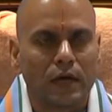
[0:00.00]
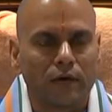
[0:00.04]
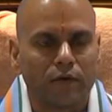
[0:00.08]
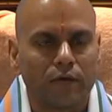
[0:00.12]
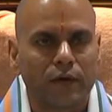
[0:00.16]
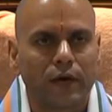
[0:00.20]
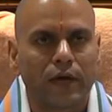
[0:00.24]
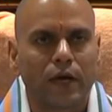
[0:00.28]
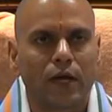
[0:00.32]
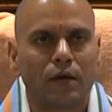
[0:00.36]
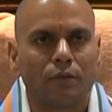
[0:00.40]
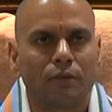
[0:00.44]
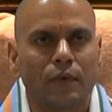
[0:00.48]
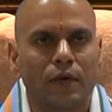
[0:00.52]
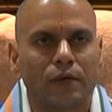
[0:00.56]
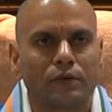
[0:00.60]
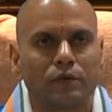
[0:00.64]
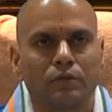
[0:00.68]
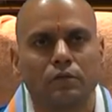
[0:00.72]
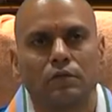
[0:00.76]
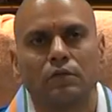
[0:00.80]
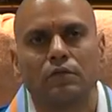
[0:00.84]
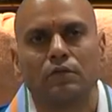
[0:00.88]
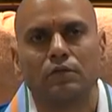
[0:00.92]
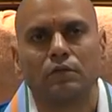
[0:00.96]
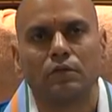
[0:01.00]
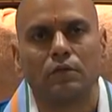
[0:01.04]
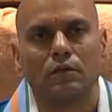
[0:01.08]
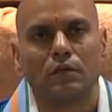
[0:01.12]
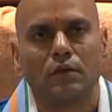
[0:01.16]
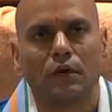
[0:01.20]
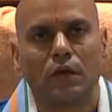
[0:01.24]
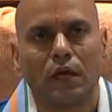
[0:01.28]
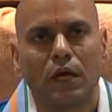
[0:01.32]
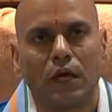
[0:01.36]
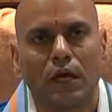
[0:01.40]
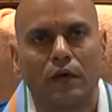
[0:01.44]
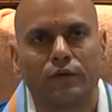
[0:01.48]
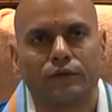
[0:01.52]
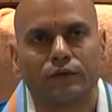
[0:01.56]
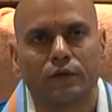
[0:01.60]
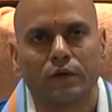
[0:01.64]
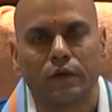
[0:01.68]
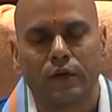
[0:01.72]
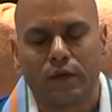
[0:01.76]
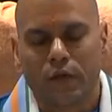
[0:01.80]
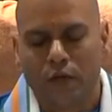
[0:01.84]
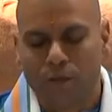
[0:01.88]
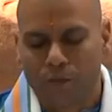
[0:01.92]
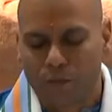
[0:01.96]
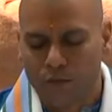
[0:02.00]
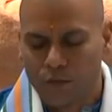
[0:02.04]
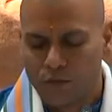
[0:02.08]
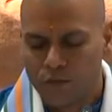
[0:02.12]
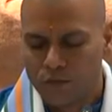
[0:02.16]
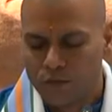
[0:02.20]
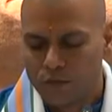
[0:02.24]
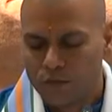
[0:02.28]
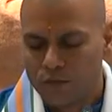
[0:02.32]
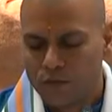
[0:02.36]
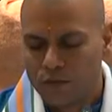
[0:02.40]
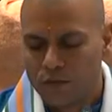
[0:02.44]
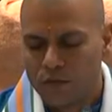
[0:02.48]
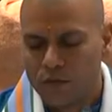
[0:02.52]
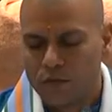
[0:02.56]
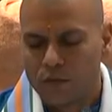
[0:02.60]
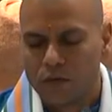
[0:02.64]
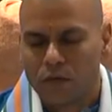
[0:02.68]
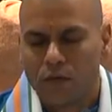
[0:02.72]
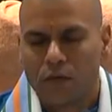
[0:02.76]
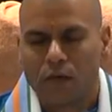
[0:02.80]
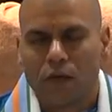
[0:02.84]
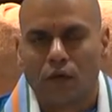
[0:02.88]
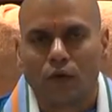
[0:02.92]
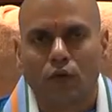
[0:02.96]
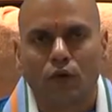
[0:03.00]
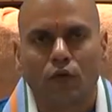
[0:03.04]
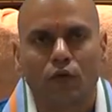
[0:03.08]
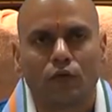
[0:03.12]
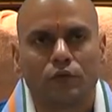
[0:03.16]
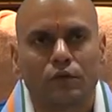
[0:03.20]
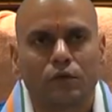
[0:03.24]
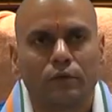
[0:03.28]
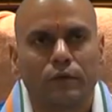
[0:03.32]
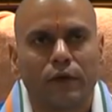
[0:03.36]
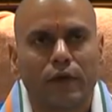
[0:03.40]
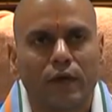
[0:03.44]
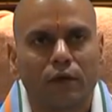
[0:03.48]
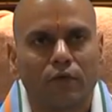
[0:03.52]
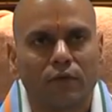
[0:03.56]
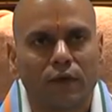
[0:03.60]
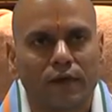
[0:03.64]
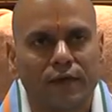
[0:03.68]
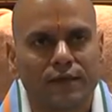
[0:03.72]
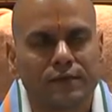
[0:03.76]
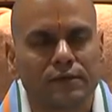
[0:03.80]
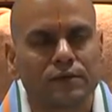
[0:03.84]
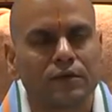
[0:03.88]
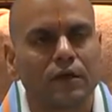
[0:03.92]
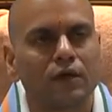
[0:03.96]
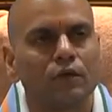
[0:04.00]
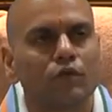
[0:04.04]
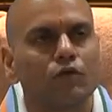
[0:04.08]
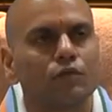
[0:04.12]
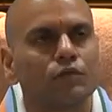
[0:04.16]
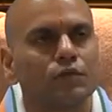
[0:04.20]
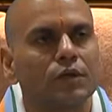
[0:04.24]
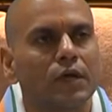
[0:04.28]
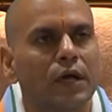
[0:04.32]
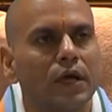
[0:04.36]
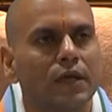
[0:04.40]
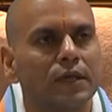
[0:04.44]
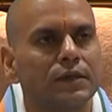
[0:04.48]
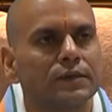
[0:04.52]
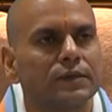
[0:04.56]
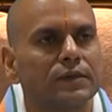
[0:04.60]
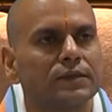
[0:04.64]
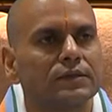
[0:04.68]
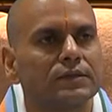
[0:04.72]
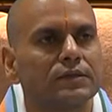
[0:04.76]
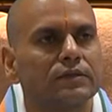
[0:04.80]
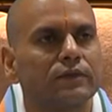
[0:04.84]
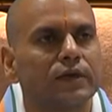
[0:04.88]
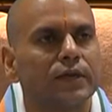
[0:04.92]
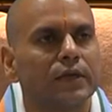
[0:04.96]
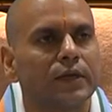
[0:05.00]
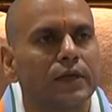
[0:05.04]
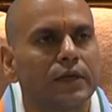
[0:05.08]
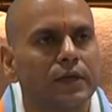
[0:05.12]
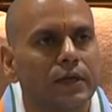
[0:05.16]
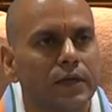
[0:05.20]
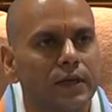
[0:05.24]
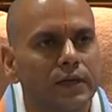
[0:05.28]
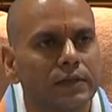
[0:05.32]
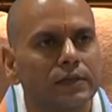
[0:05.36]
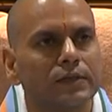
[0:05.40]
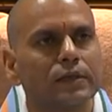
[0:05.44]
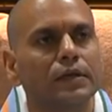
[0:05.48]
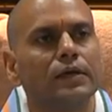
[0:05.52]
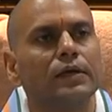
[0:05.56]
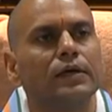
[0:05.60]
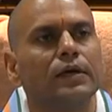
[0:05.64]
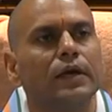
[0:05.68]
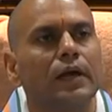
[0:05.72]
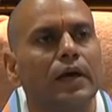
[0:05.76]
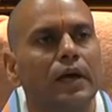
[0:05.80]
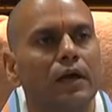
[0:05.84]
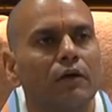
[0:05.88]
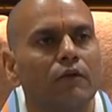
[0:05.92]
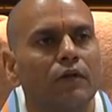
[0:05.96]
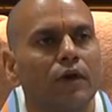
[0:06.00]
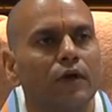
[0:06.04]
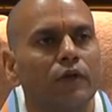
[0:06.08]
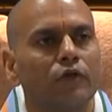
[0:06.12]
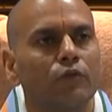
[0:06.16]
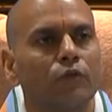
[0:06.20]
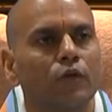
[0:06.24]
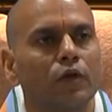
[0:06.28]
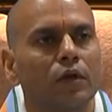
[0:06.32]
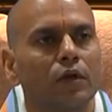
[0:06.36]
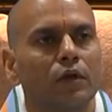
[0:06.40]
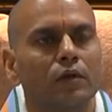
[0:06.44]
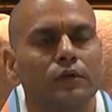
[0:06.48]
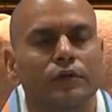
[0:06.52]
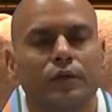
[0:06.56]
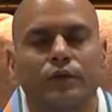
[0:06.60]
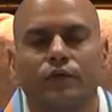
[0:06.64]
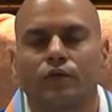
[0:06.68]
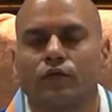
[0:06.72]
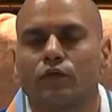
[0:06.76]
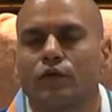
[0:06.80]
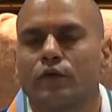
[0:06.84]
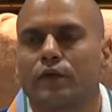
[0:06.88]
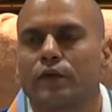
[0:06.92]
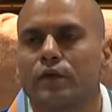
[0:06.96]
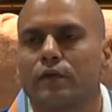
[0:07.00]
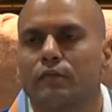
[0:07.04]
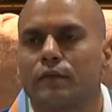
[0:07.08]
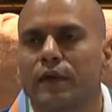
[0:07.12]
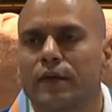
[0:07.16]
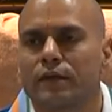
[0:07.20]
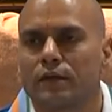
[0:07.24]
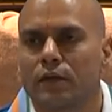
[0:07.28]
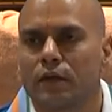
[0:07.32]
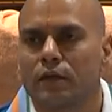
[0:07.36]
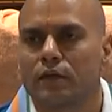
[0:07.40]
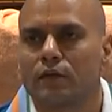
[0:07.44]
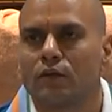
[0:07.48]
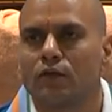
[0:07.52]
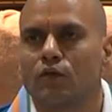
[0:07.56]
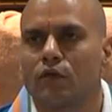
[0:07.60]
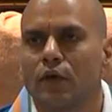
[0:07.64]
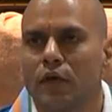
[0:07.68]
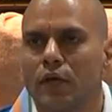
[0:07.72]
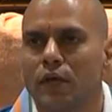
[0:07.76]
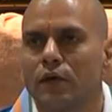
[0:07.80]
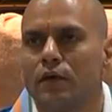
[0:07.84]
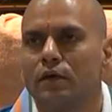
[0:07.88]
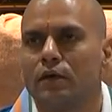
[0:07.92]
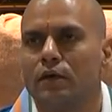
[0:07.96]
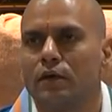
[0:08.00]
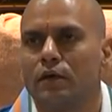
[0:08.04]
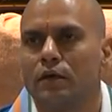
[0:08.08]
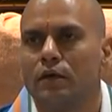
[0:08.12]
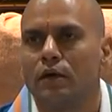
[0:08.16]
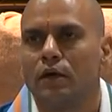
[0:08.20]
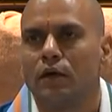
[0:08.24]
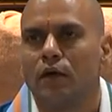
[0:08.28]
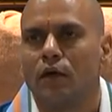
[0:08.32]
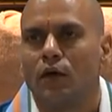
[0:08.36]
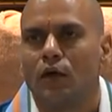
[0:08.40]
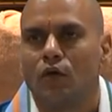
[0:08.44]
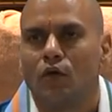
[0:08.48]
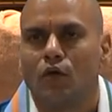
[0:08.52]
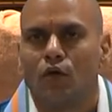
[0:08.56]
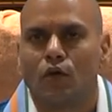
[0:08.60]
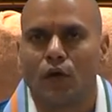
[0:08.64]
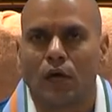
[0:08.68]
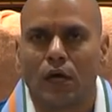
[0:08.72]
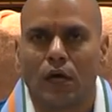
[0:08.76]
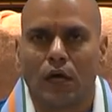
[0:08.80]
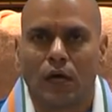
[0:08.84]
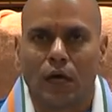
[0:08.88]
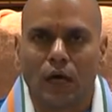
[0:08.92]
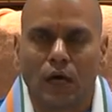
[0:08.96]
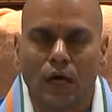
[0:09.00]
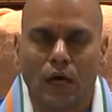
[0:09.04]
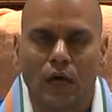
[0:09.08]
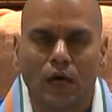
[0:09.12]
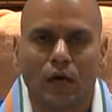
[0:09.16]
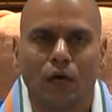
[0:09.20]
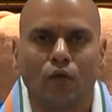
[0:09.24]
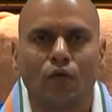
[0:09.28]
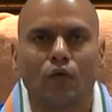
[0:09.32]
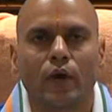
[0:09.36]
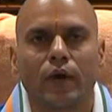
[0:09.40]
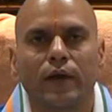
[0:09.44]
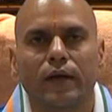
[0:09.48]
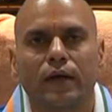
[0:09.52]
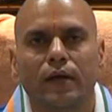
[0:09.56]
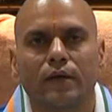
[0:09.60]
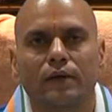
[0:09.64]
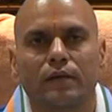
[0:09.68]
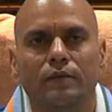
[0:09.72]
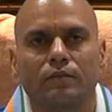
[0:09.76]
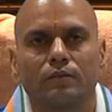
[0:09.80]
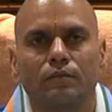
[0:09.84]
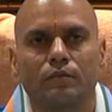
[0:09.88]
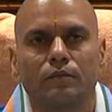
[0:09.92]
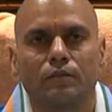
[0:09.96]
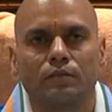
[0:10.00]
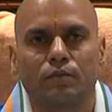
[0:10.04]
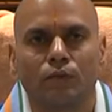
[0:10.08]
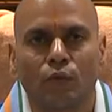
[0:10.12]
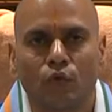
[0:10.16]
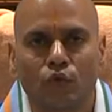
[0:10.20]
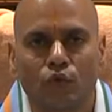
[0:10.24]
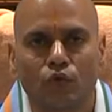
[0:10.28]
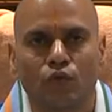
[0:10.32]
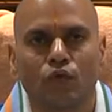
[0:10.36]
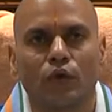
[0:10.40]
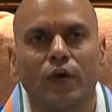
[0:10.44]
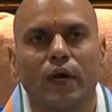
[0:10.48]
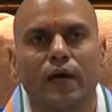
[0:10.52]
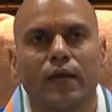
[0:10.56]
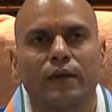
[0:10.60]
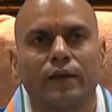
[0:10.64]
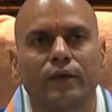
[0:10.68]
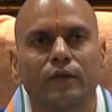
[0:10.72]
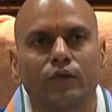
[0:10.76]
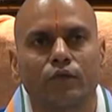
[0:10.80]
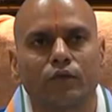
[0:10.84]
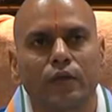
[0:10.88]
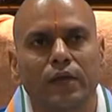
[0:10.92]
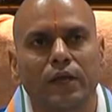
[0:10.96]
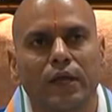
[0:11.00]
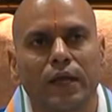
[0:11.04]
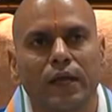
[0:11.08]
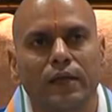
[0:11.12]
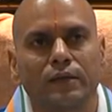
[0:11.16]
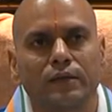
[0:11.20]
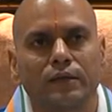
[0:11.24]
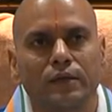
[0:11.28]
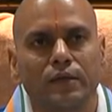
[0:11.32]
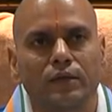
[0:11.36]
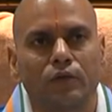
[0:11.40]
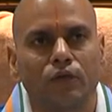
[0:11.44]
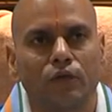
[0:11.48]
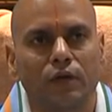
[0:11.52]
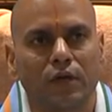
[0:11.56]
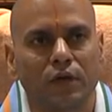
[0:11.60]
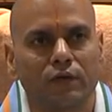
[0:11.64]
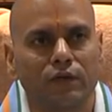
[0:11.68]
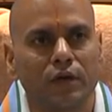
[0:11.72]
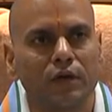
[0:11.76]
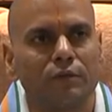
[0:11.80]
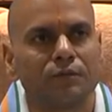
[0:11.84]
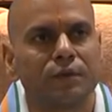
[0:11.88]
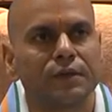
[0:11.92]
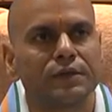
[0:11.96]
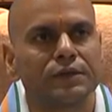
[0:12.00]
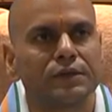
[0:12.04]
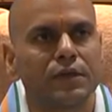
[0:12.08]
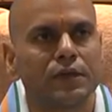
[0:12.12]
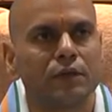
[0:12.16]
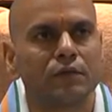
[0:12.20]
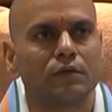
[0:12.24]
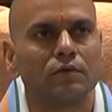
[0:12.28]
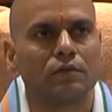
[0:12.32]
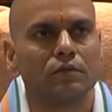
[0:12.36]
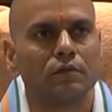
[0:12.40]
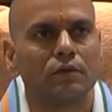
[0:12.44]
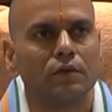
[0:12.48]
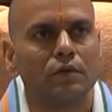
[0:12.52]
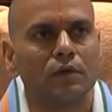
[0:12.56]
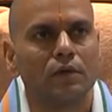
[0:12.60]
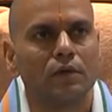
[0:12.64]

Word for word: ఎవరైనా భక్తులు అవసరం లేనప్పుడు కొంచెం అడ్వాన్స్గా రూమ్ ఖాళీ చేసి వెళ్ళినట్లయితే అడ్వాన్స్ బుకింగ్ చేసుకున్నటువంటి భక్తులందరూ కూడా ఒక ఆరు గంటల ముందు ఖాళీ చేసుకున్నట్లయితే ట్వంటీ ఫైవ్ పర్సెంట్